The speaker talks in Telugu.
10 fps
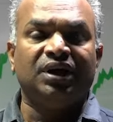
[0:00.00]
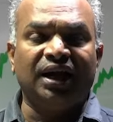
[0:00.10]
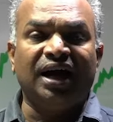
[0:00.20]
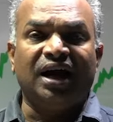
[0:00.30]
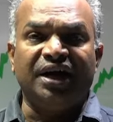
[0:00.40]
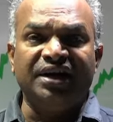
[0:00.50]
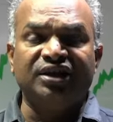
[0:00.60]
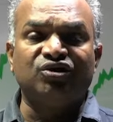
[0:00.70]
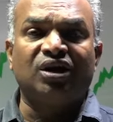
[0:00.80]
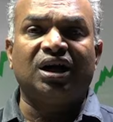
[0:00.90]
ఇలా అన్ని
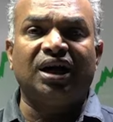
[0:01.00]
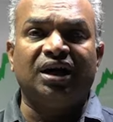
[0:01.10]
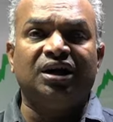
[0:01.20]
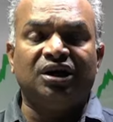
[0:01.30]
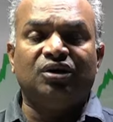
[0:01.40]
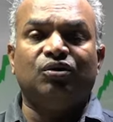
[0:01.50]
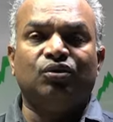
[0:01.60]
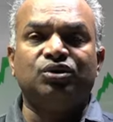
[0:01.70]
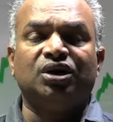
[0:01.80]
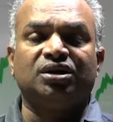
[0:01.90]
చోట్ల
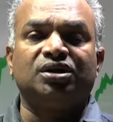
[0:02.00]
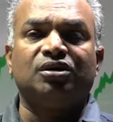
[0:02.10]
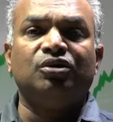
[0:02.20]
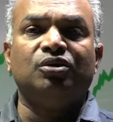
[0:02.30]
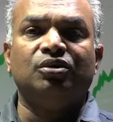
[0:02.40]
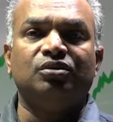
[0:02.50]
ఉద్రిక్తతలు